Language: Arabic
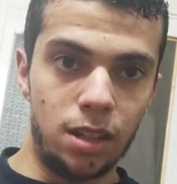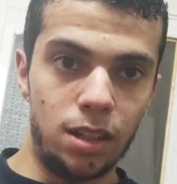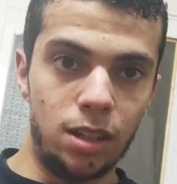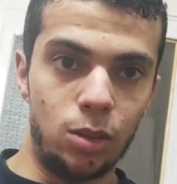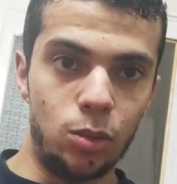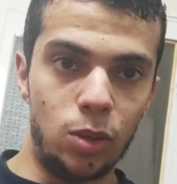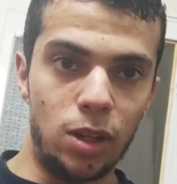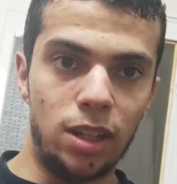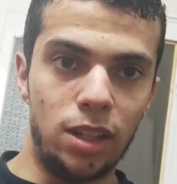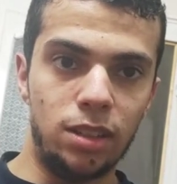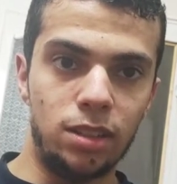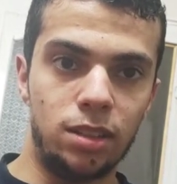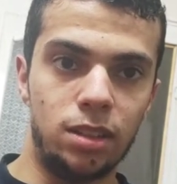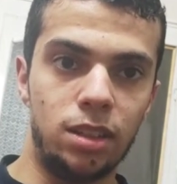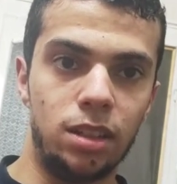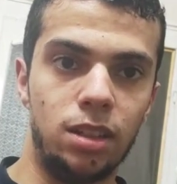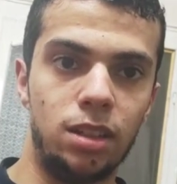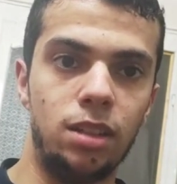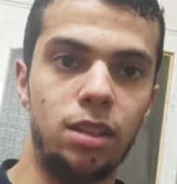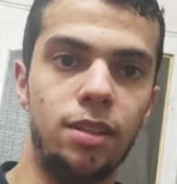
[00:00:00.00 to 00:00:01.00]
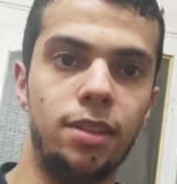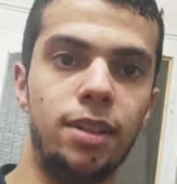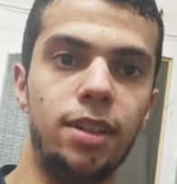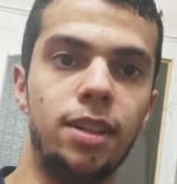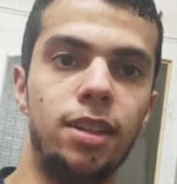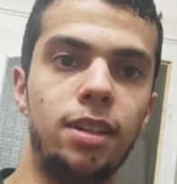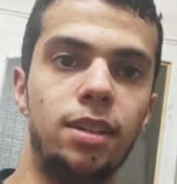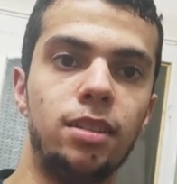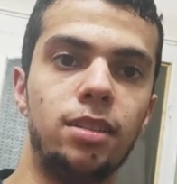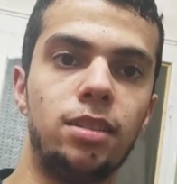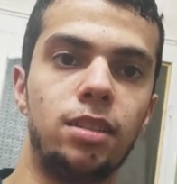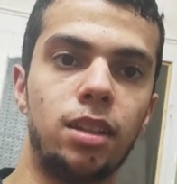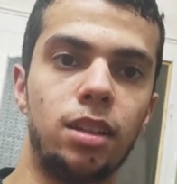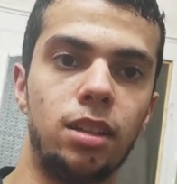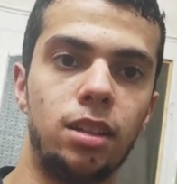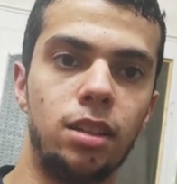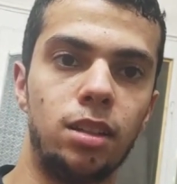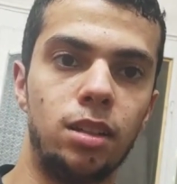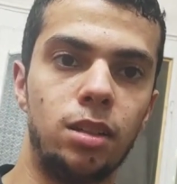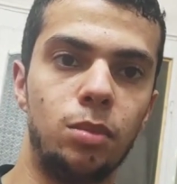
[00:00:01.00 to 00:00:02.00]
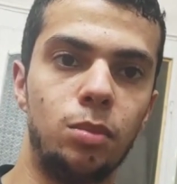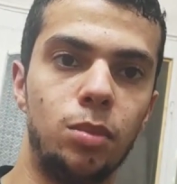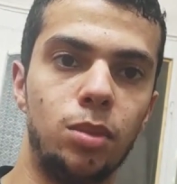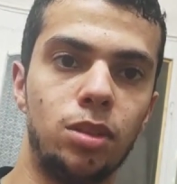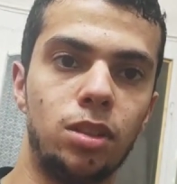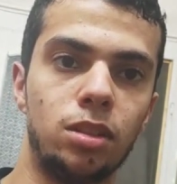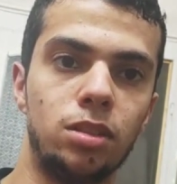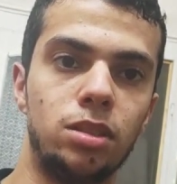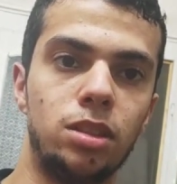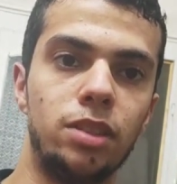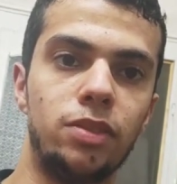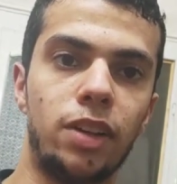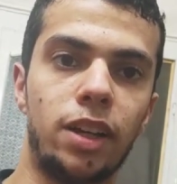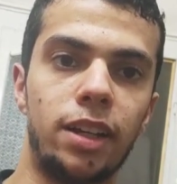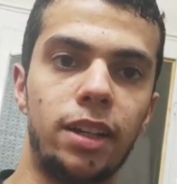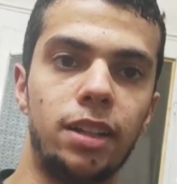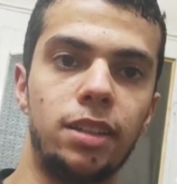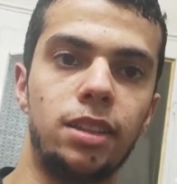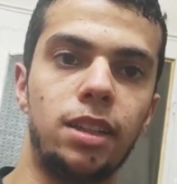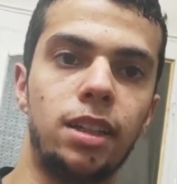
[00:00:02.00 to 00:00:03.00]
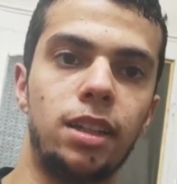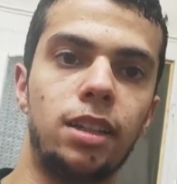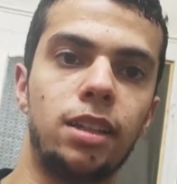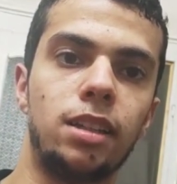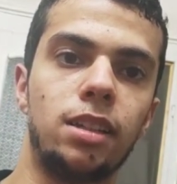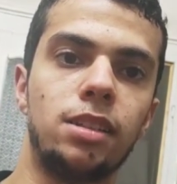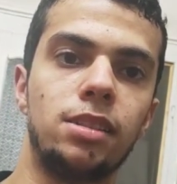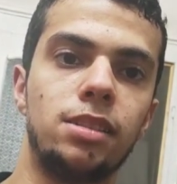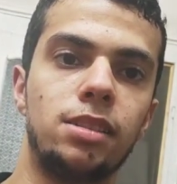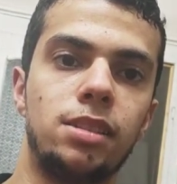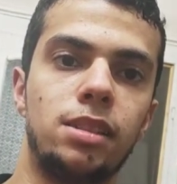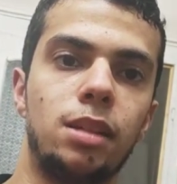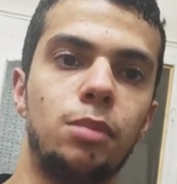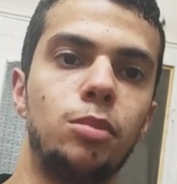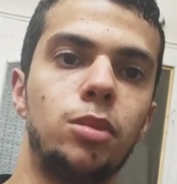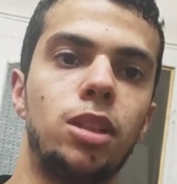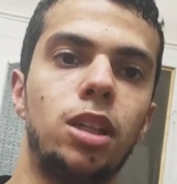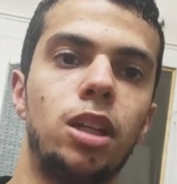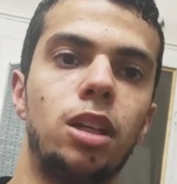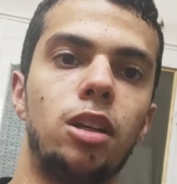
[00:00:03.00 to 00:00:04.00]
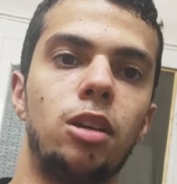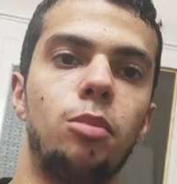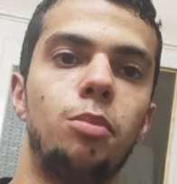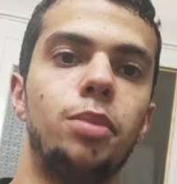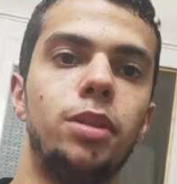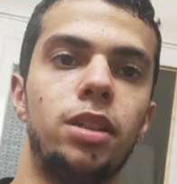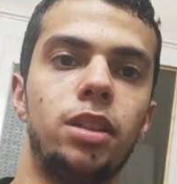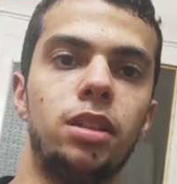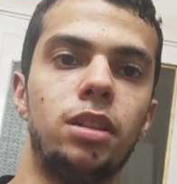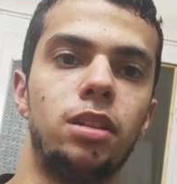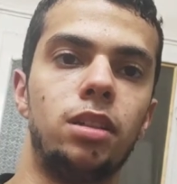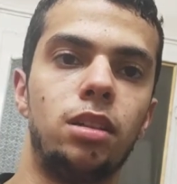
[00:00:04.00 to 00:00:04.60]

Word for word: الوقت اللي انت بتقضيه في حياتك استمتع بيه